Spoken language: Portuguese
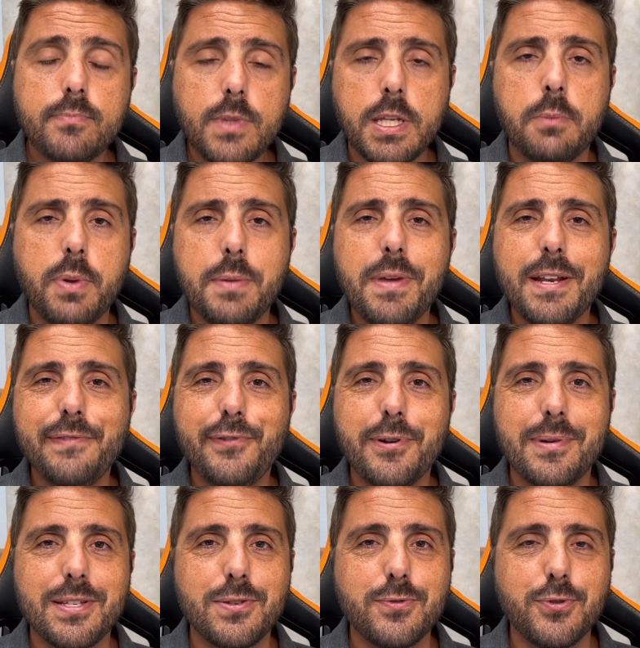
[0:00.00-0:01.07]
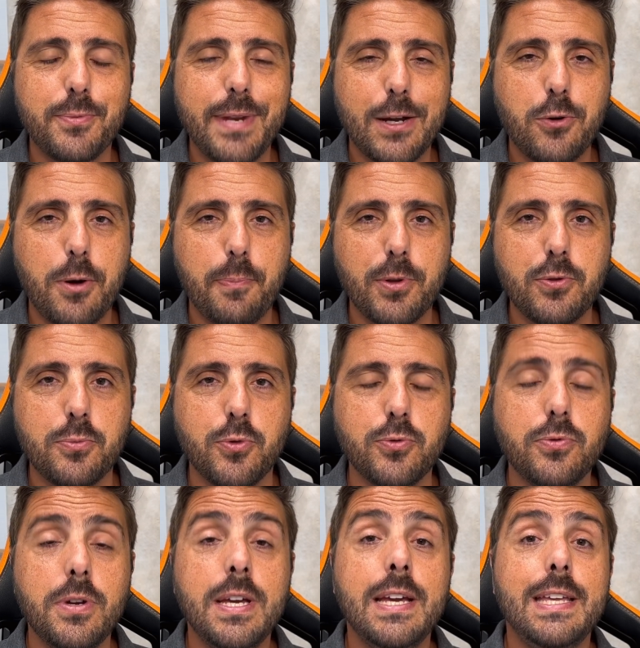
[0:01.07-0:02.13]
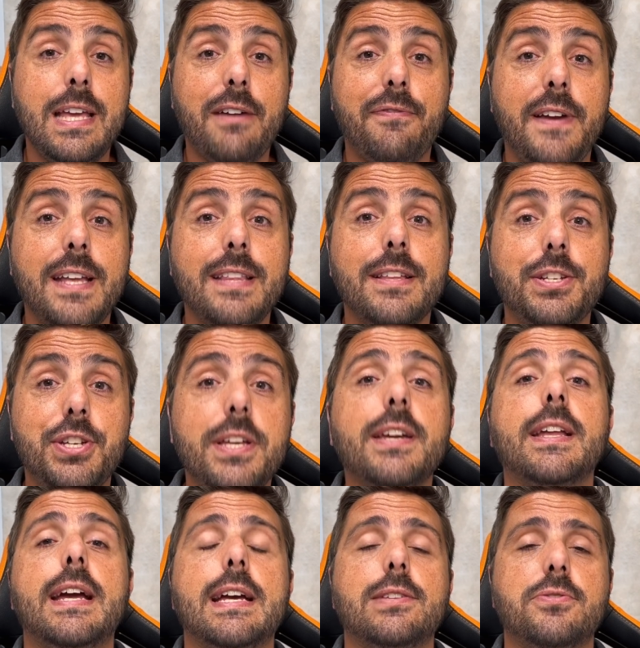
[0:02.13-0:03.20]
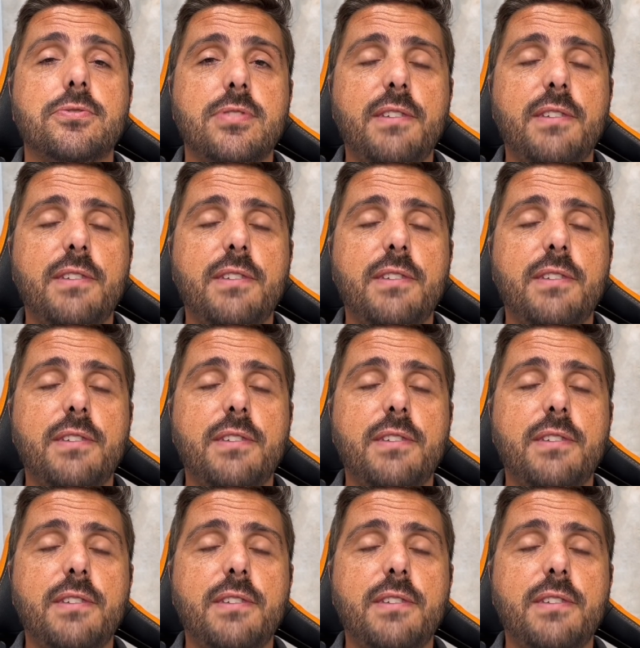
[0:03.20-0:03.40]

Primeira informação sobre a Copa do Mundo e a venda de ingressos.